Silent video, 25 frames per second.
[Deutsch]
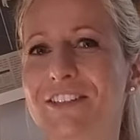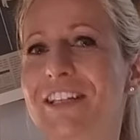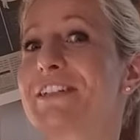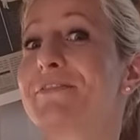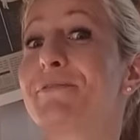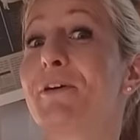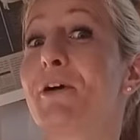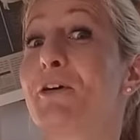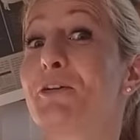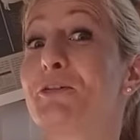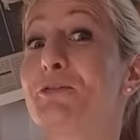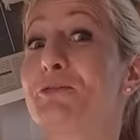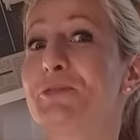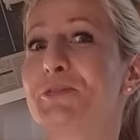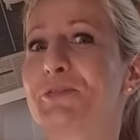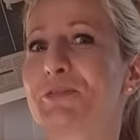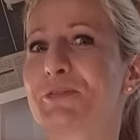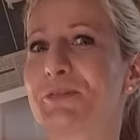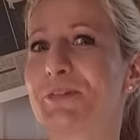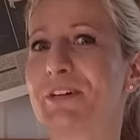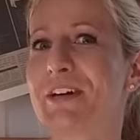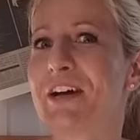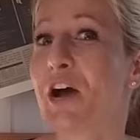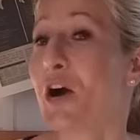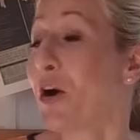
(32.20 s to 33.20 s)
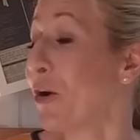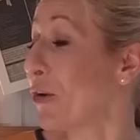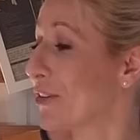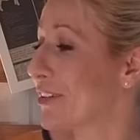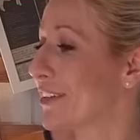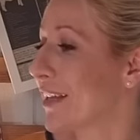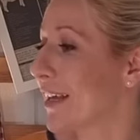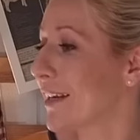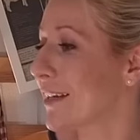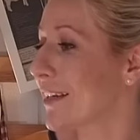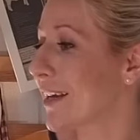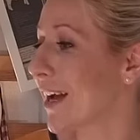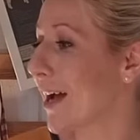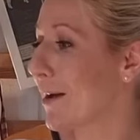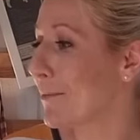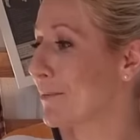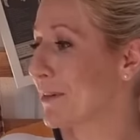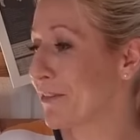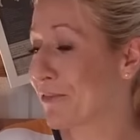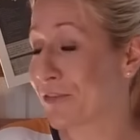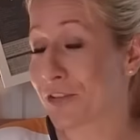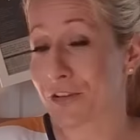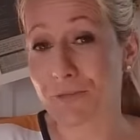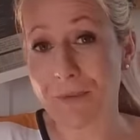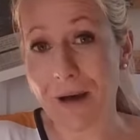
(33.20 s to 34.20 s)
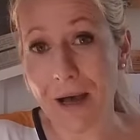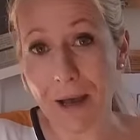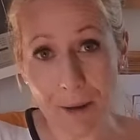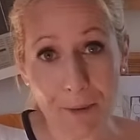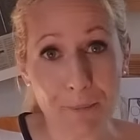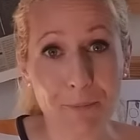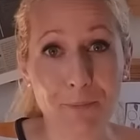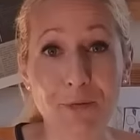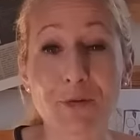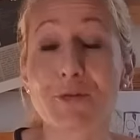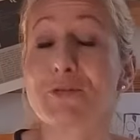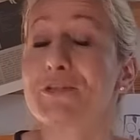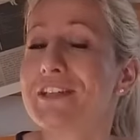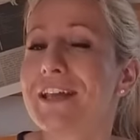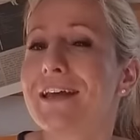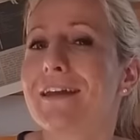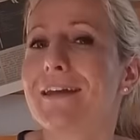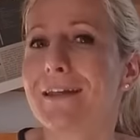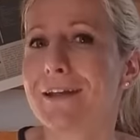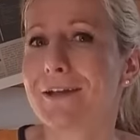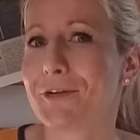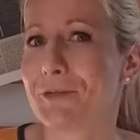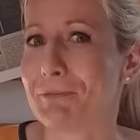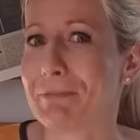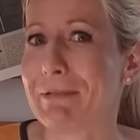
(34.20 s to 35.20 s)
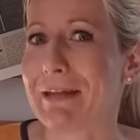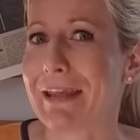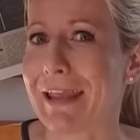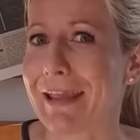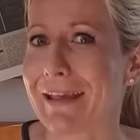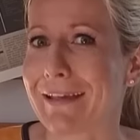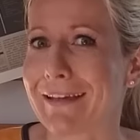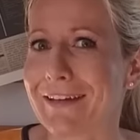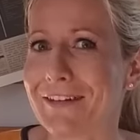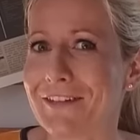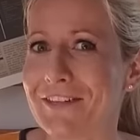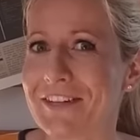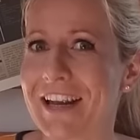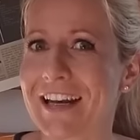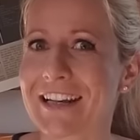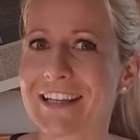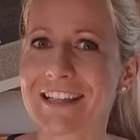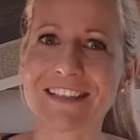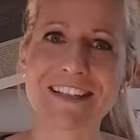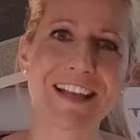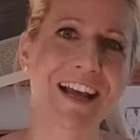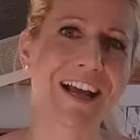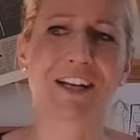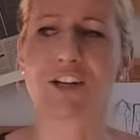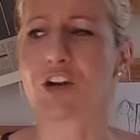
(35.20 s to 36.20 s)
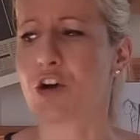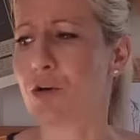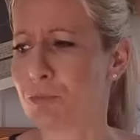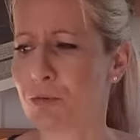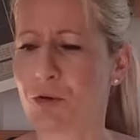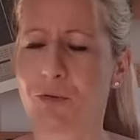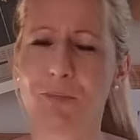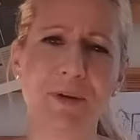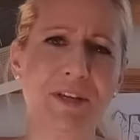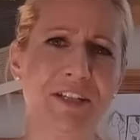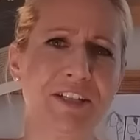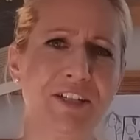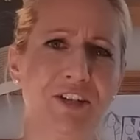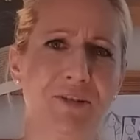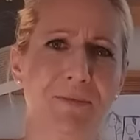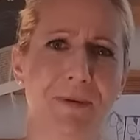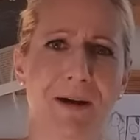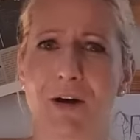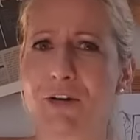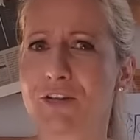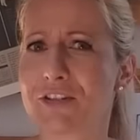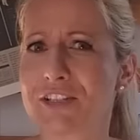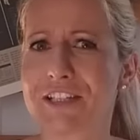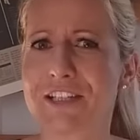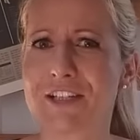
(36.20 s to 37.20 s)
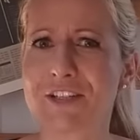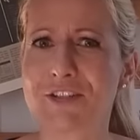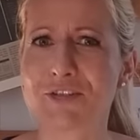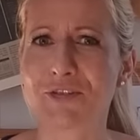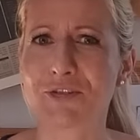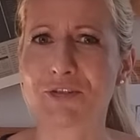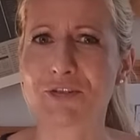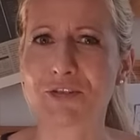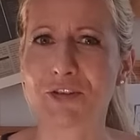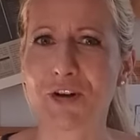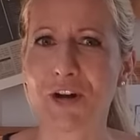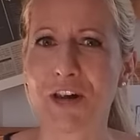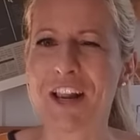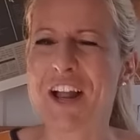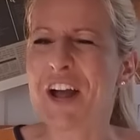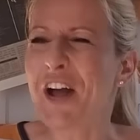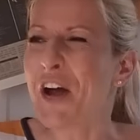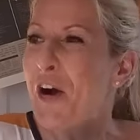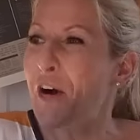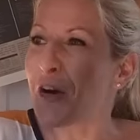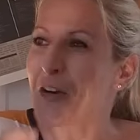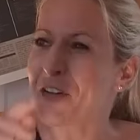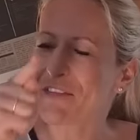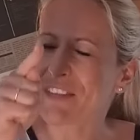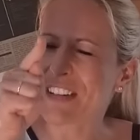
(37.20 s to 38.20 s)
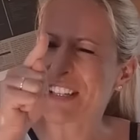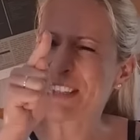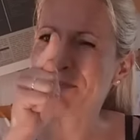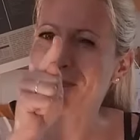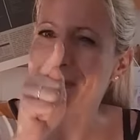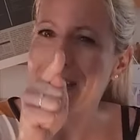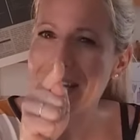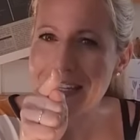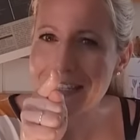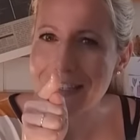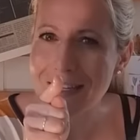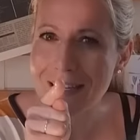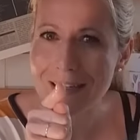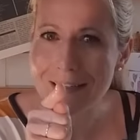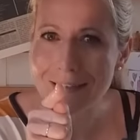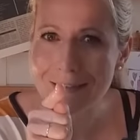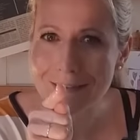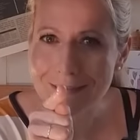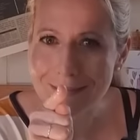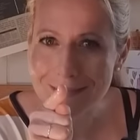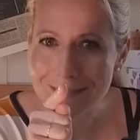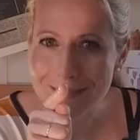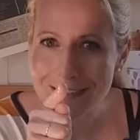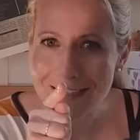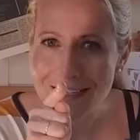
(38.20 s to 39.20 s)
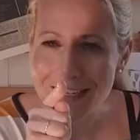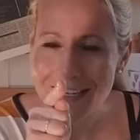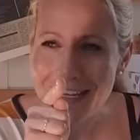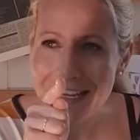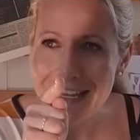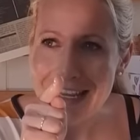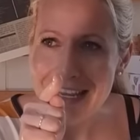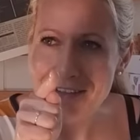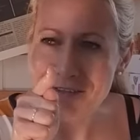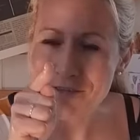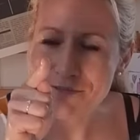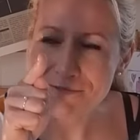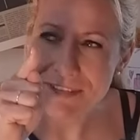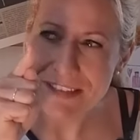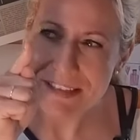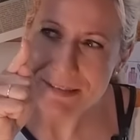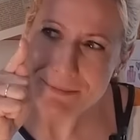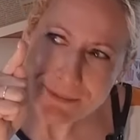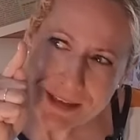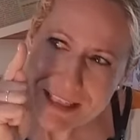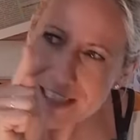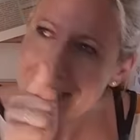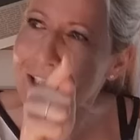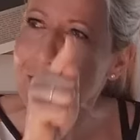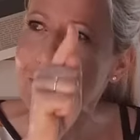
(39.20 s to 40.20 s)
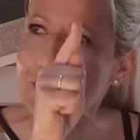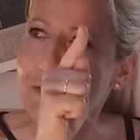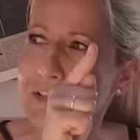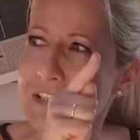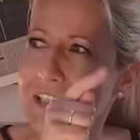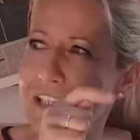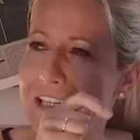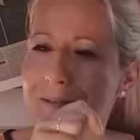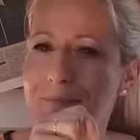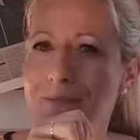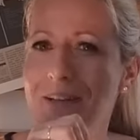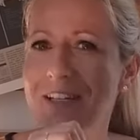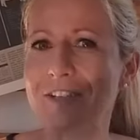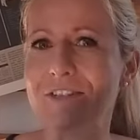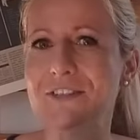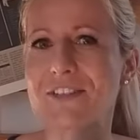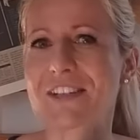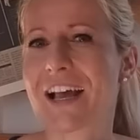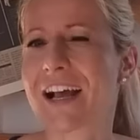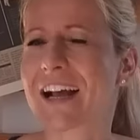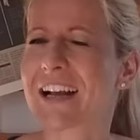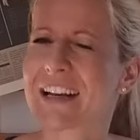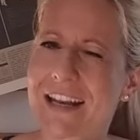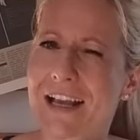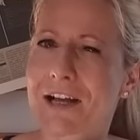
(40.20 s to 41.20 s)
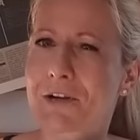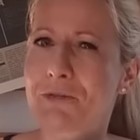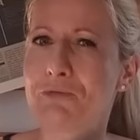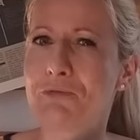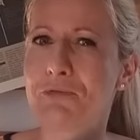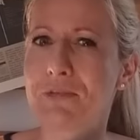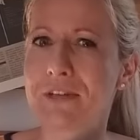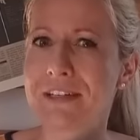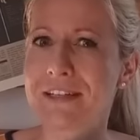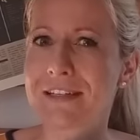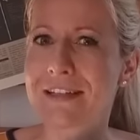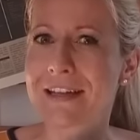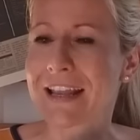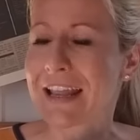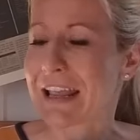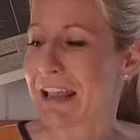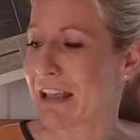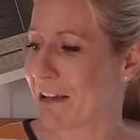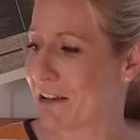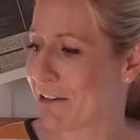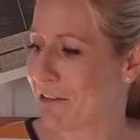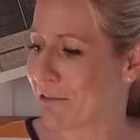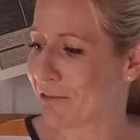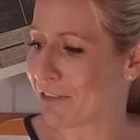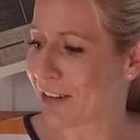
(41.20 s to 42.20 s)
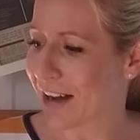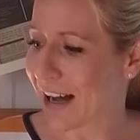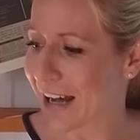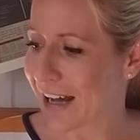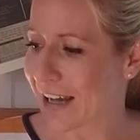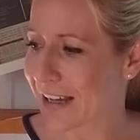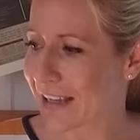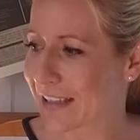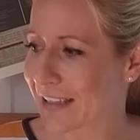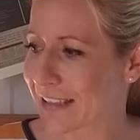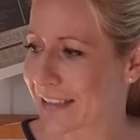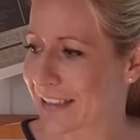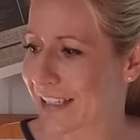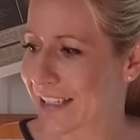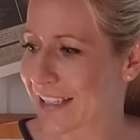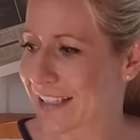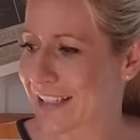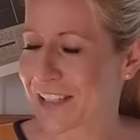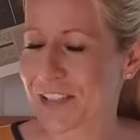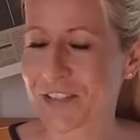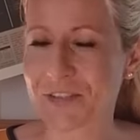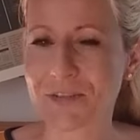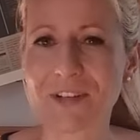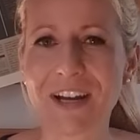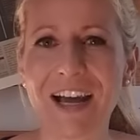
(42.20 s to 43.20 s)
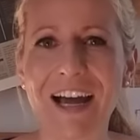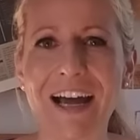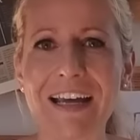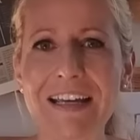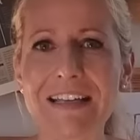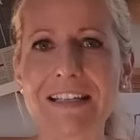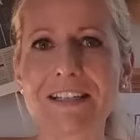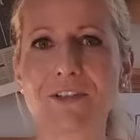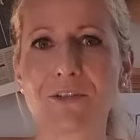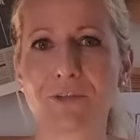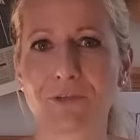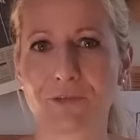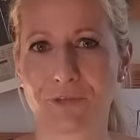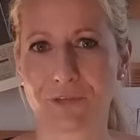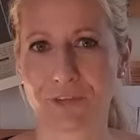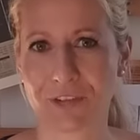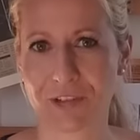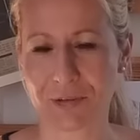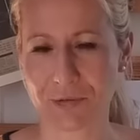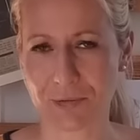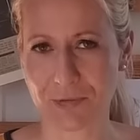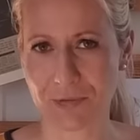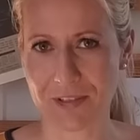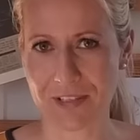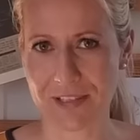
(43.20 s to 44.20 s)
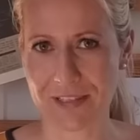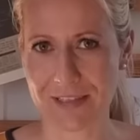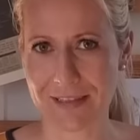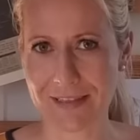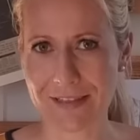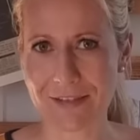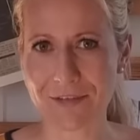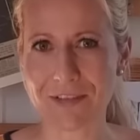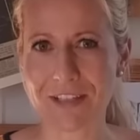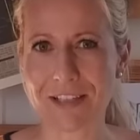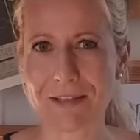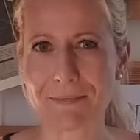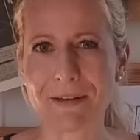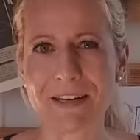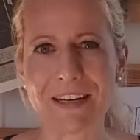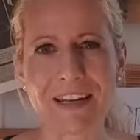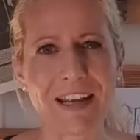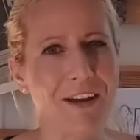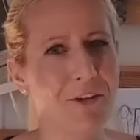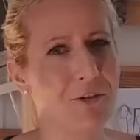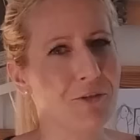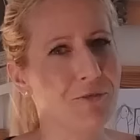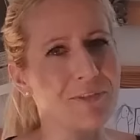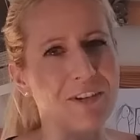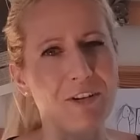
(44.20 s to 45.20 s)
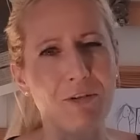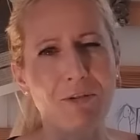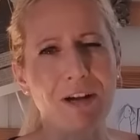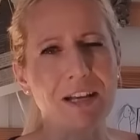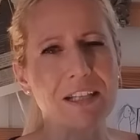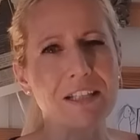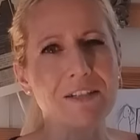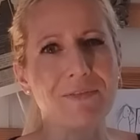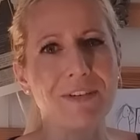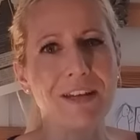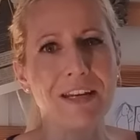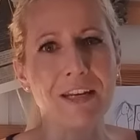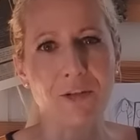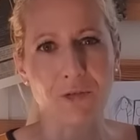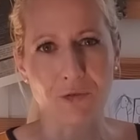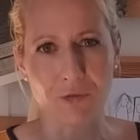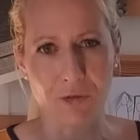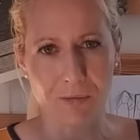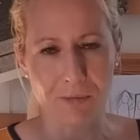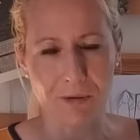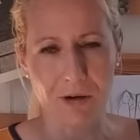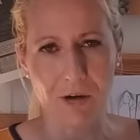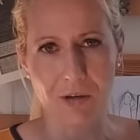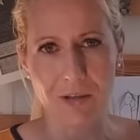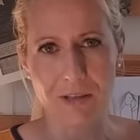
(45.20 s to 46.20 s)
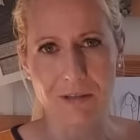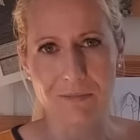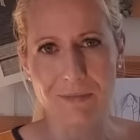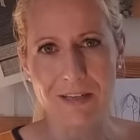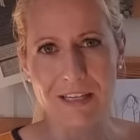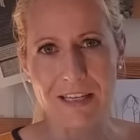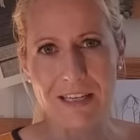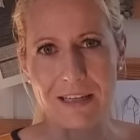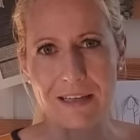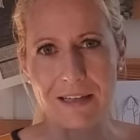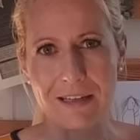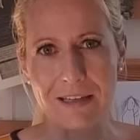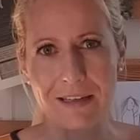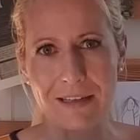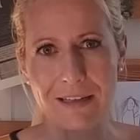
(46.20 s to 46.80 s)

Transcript: Ja, das war auch gut so. Ja. Und dann kam die Firma Prosenic um die Ecke und hat gesagt, ach, probiert die doch mal aus, die ist so toll. Und was mich dann, was mich dazu getrieben hat, zu sagen, na gut, war, dass das so eine Heißluftfritteuse ist und dass man da irgendwie nur ganz wenig Öl braucht, ne, Miki?